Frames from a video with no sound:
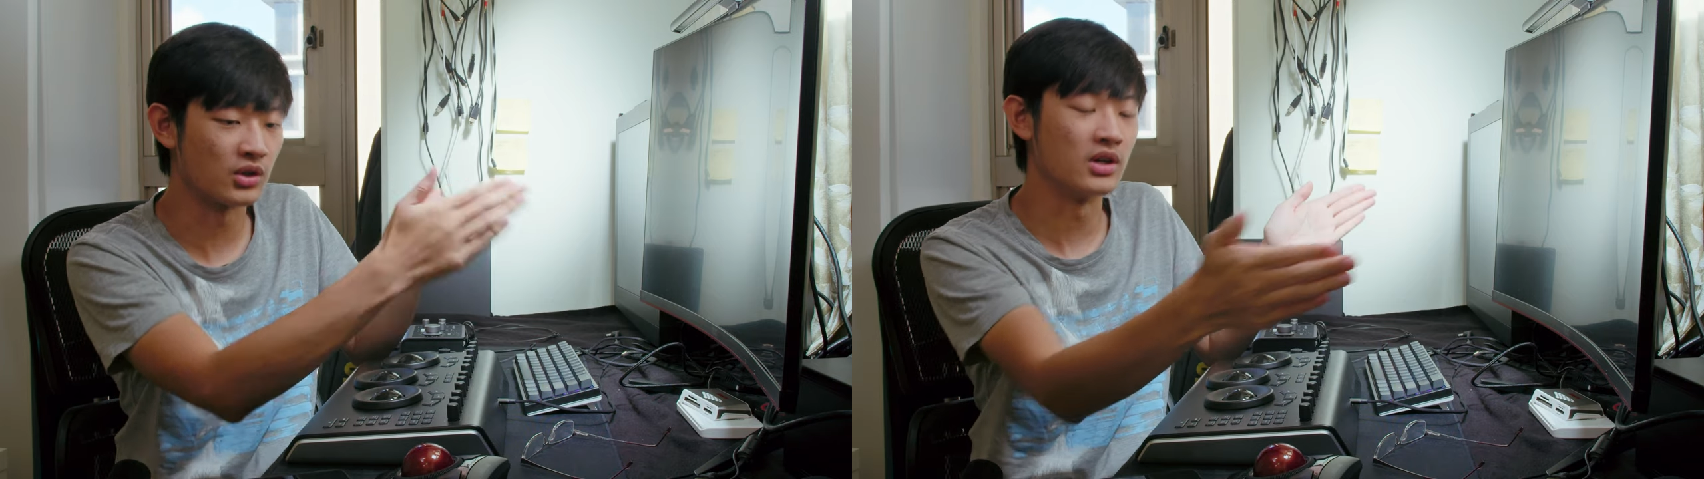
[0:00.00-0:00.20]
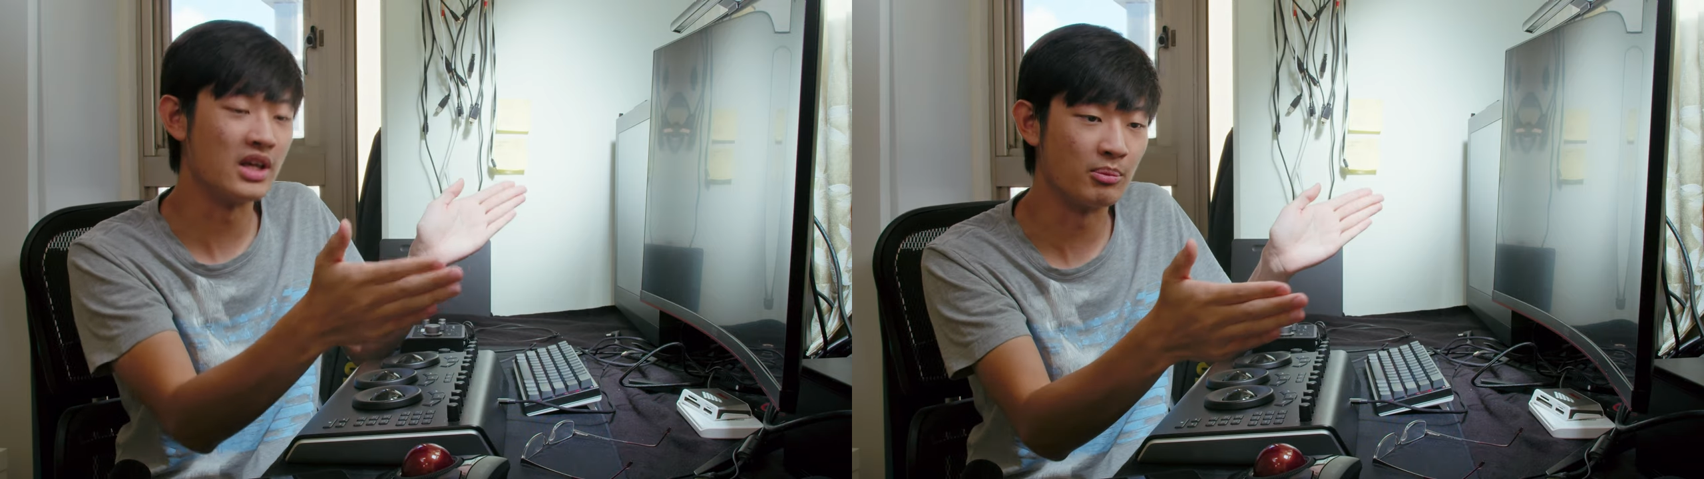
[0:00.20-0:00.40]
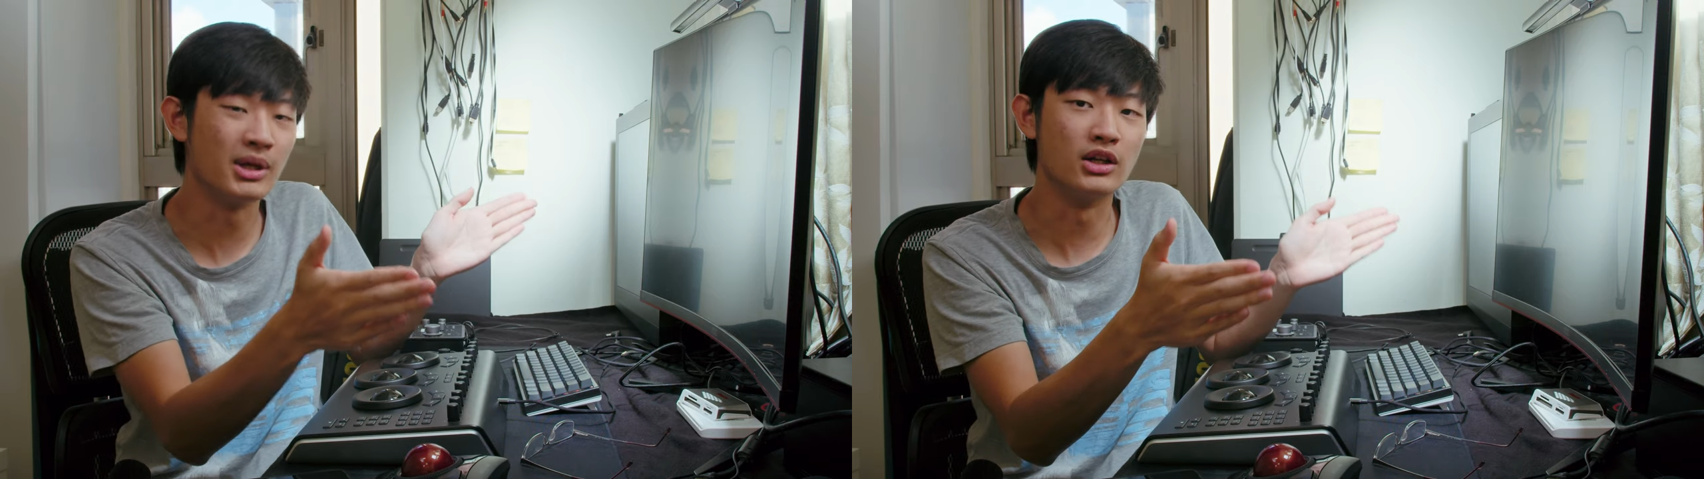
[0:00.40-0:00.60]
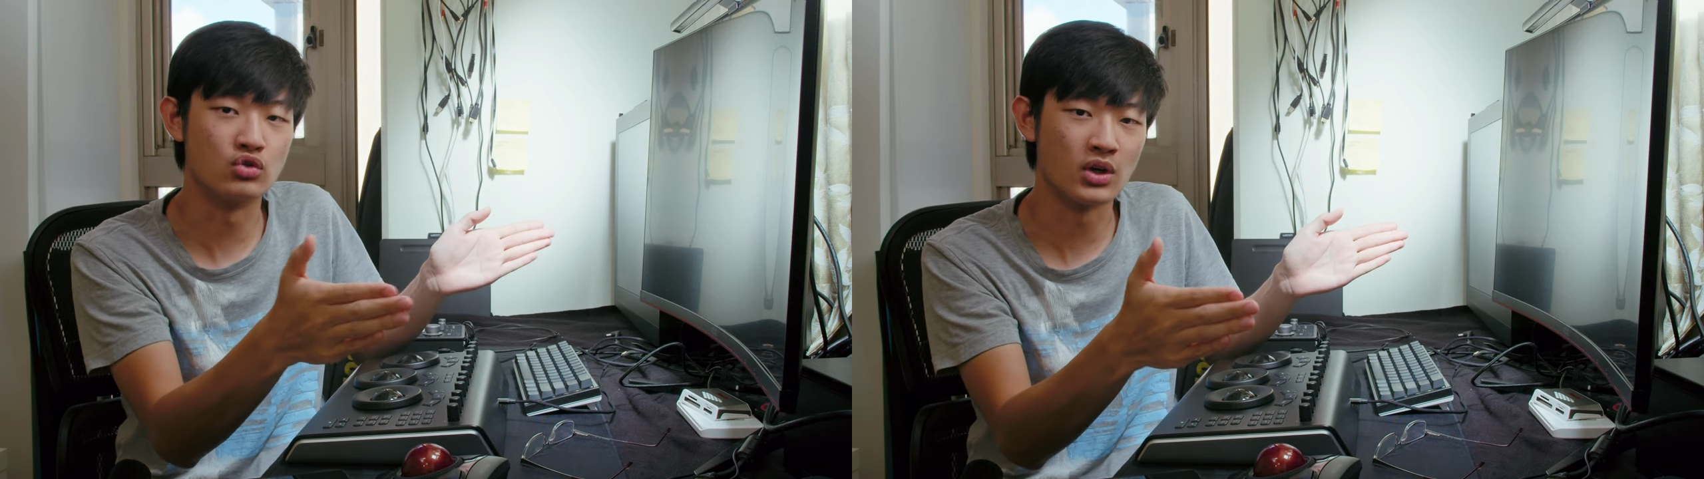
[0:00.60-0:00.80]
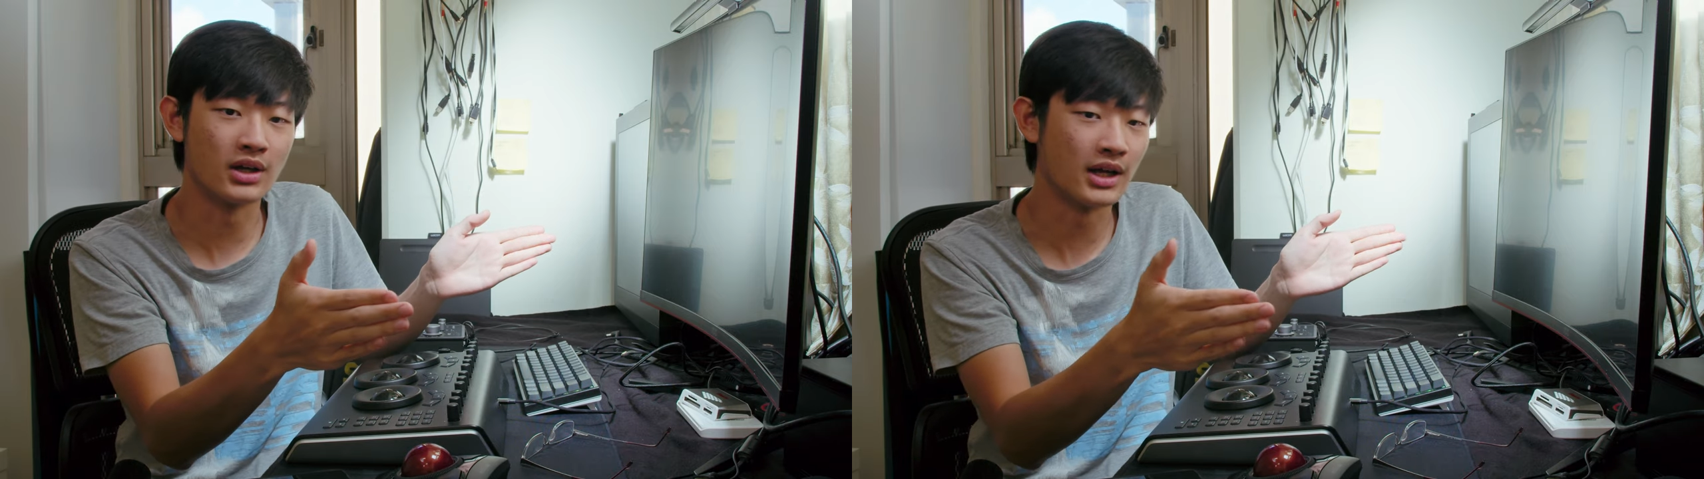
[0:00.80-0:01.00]
个影片的
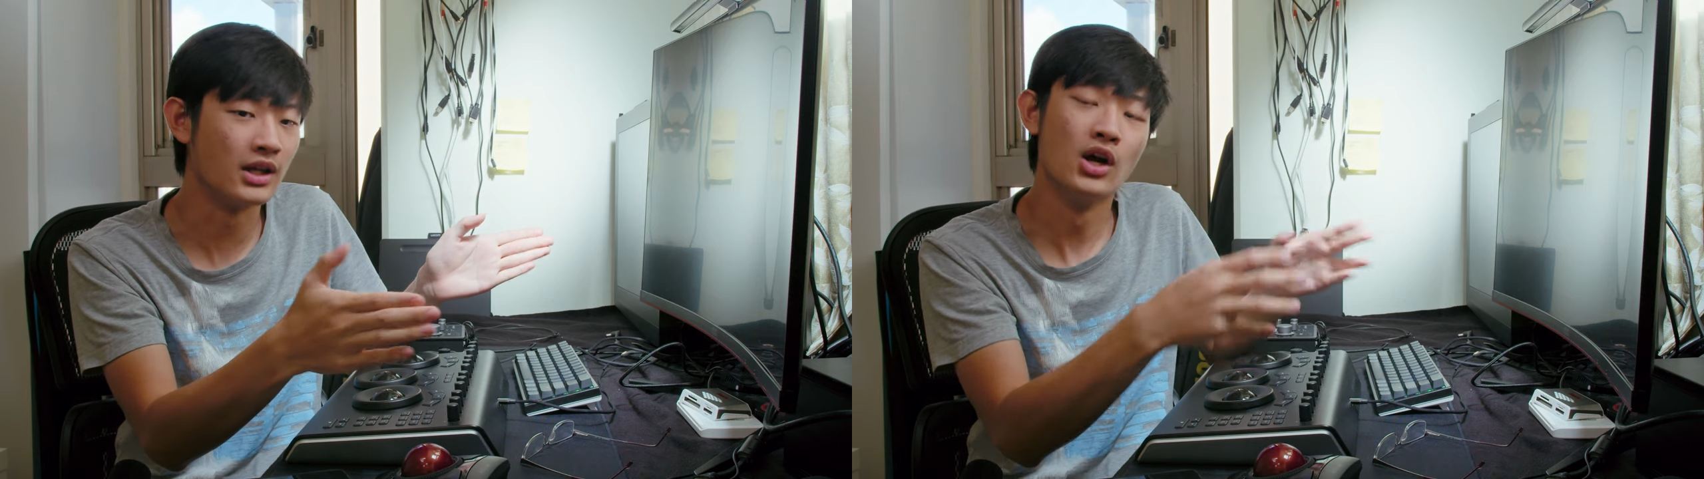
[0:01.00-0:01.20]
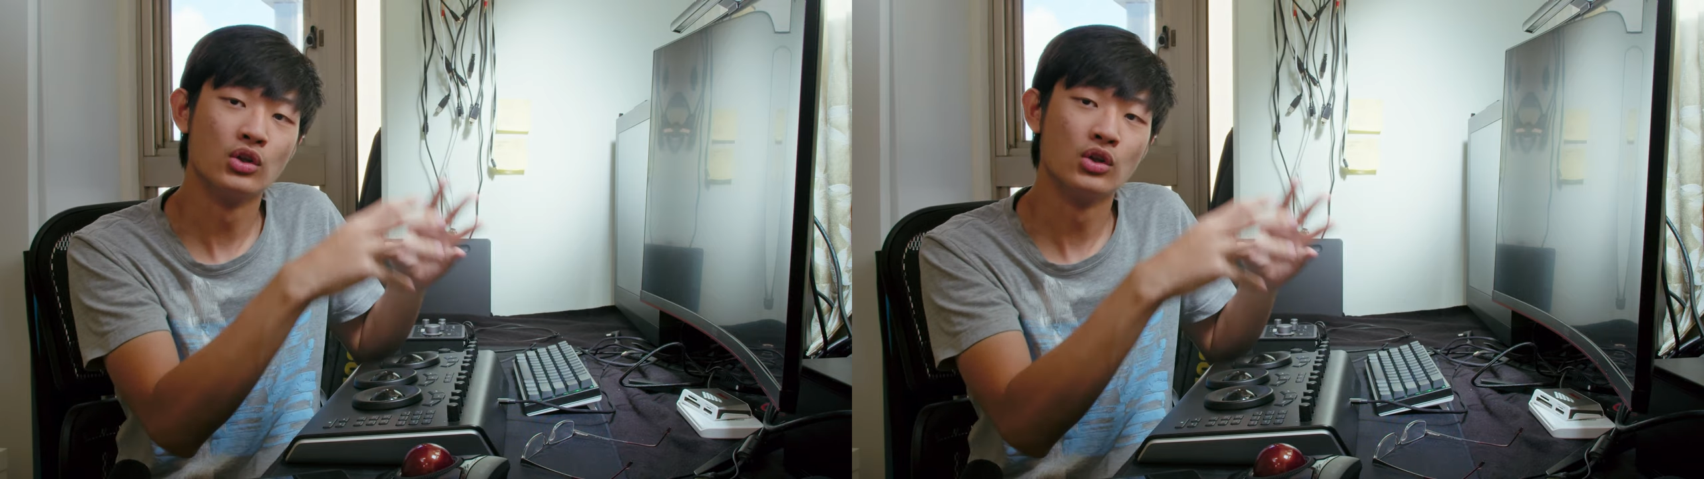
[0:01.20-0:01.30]
专案